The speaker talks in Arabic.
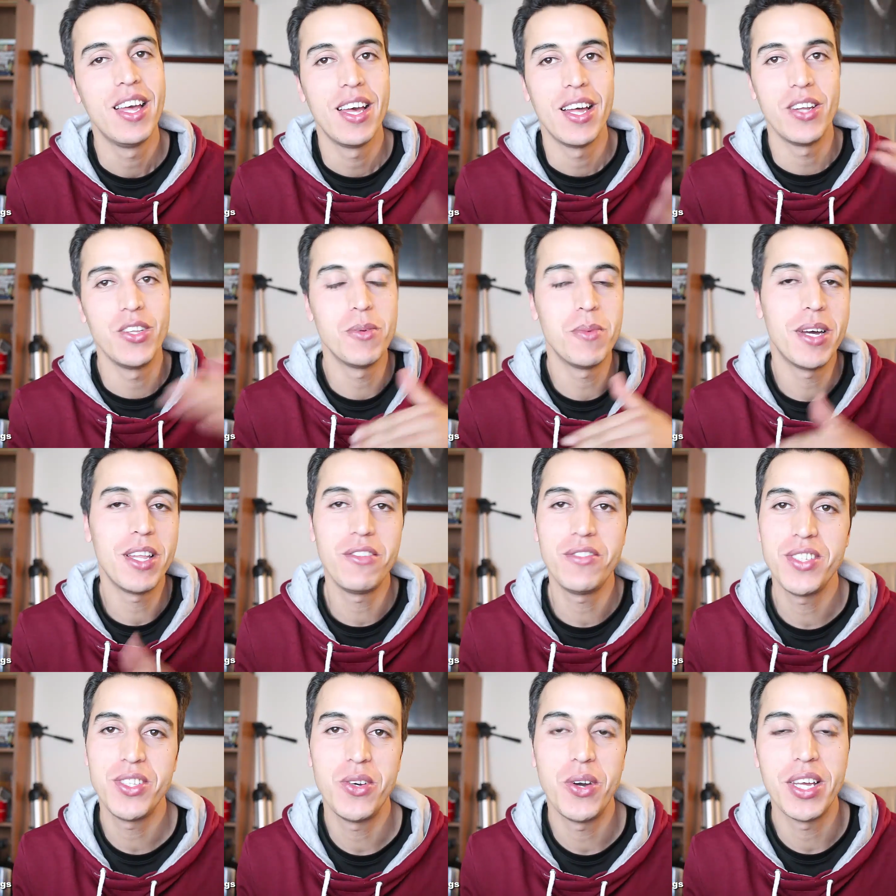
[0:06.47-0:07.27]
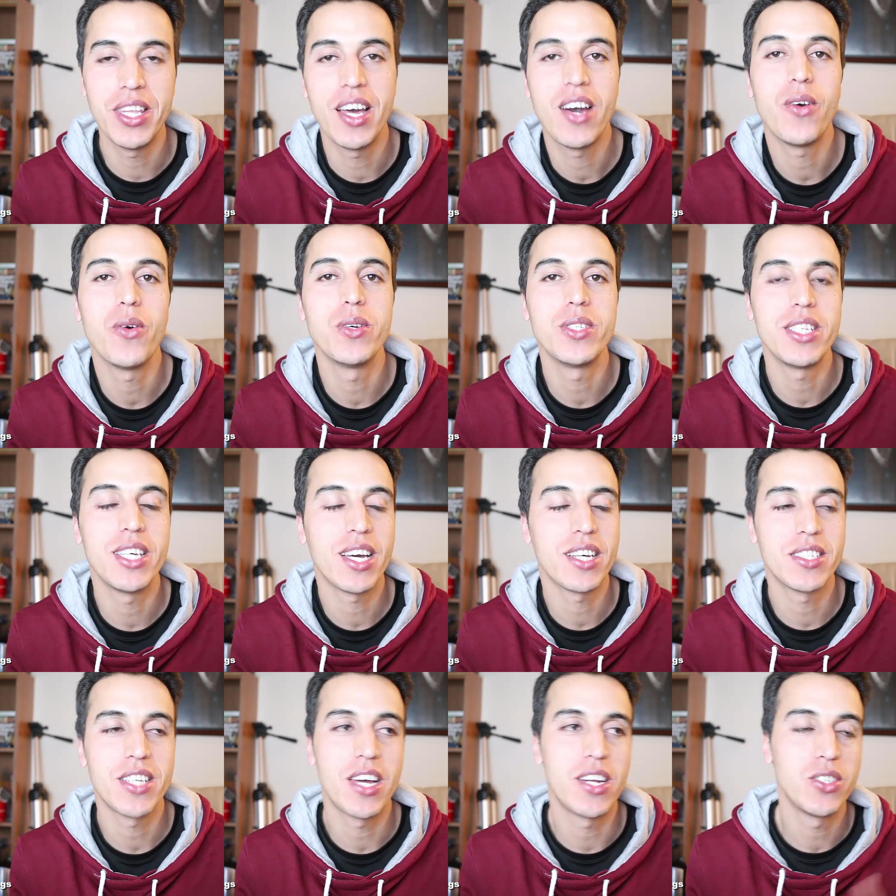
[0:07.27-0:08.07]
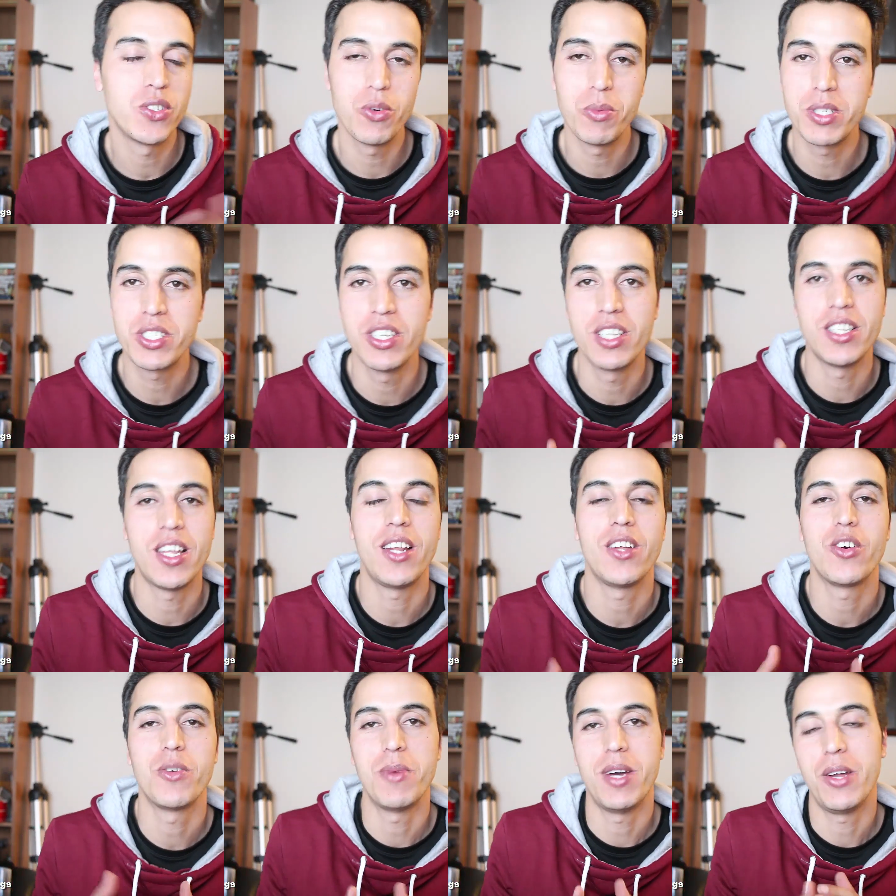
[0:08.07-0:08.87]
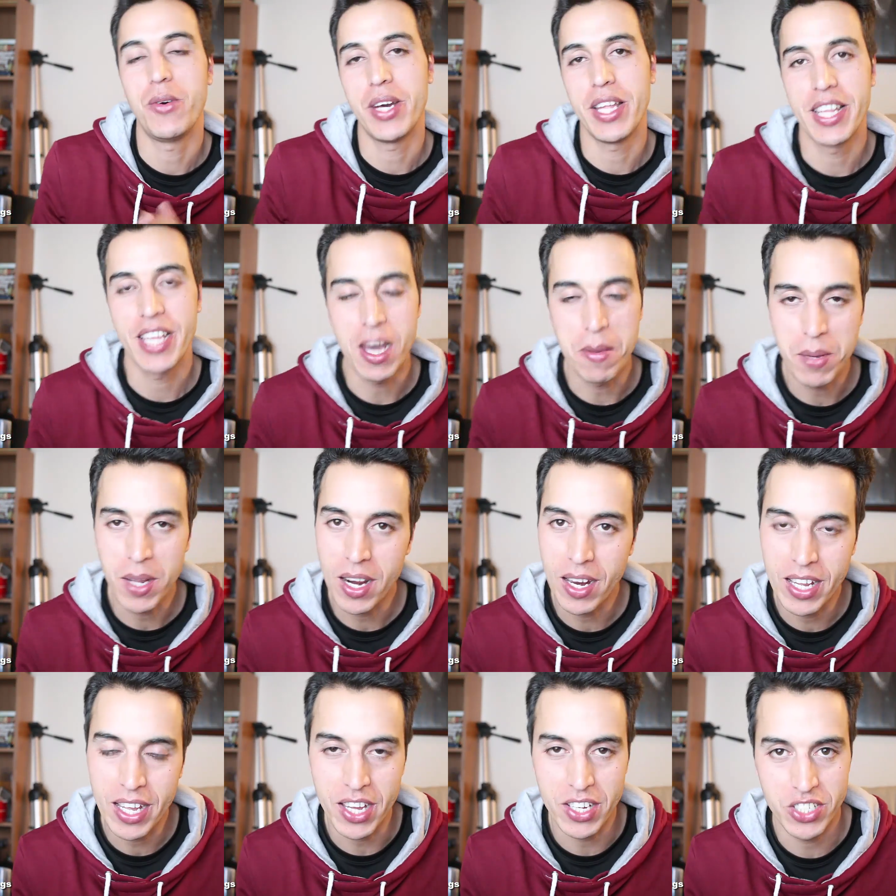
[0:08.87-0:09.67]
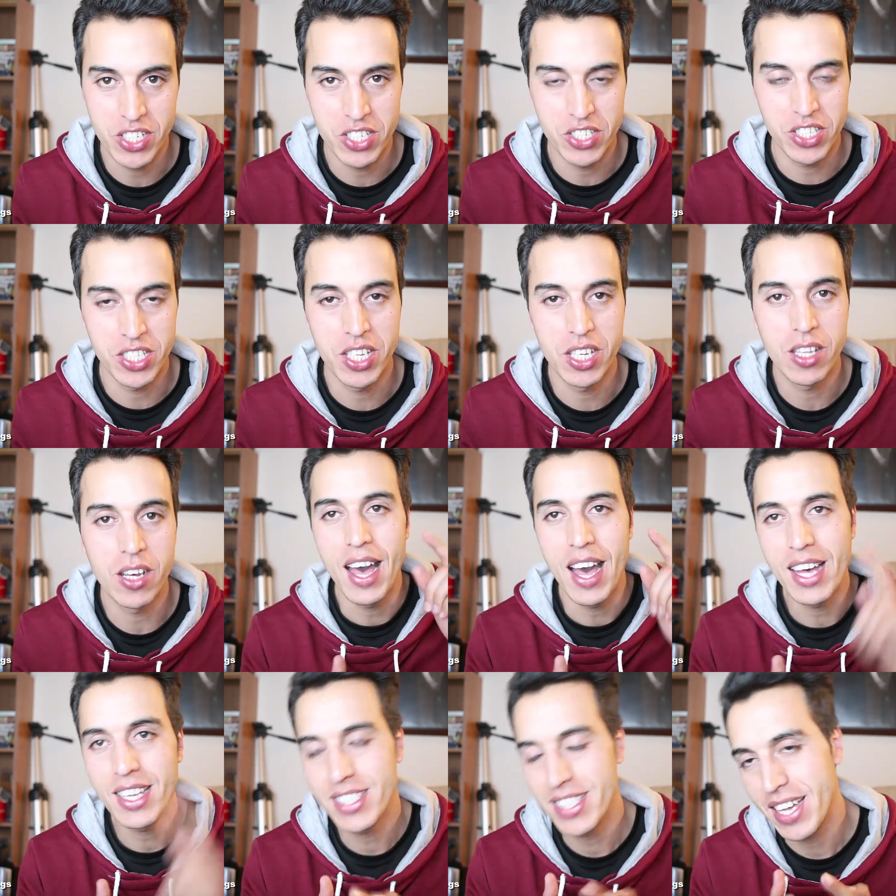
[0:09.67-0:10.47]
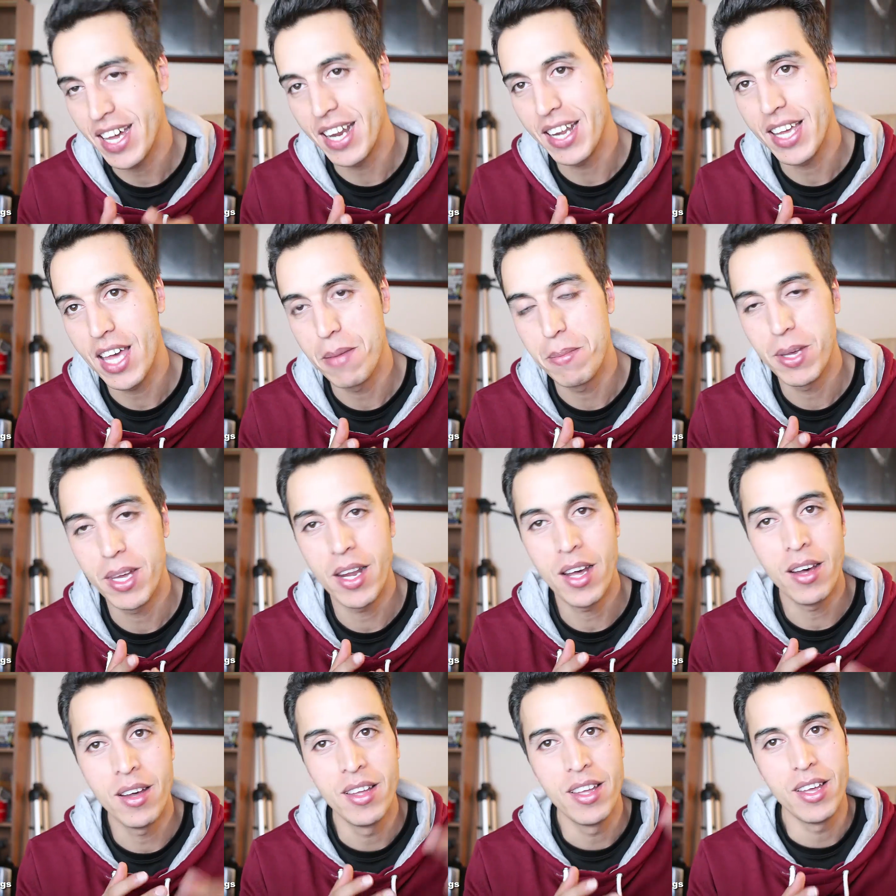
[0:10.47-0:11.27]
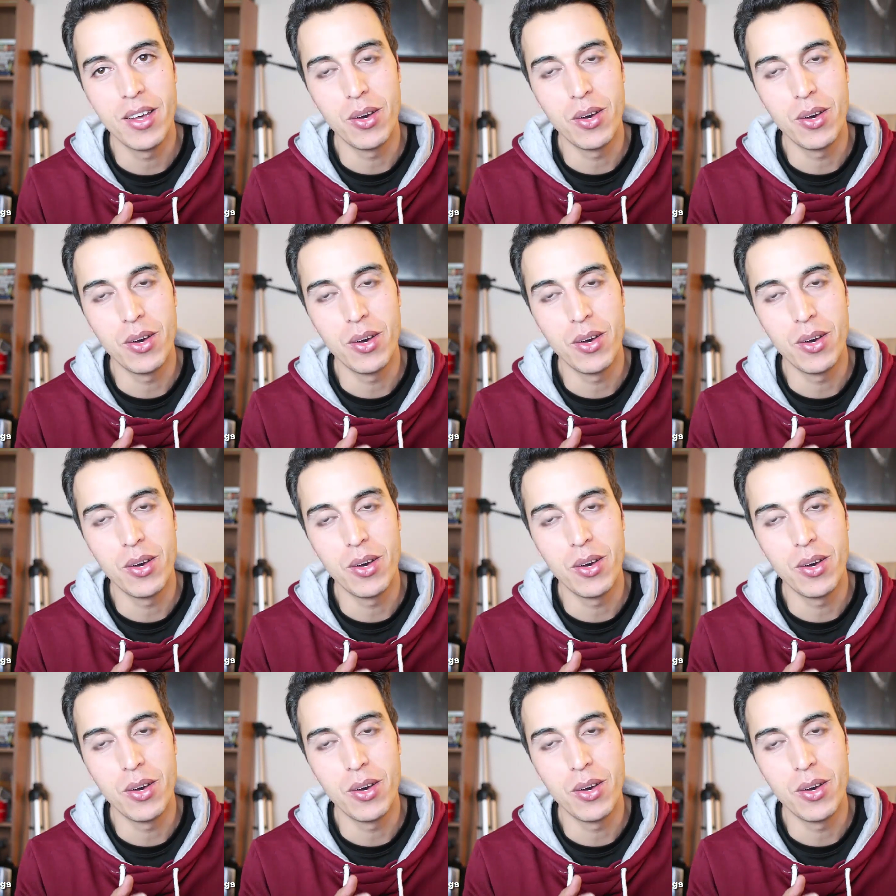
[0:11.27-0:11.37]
اليوم هذا الفيديو هذا اخوتي اختاريته باش نهضر لكم على واحد الكاميرا اللي خرجت جديده اصغر كاميرا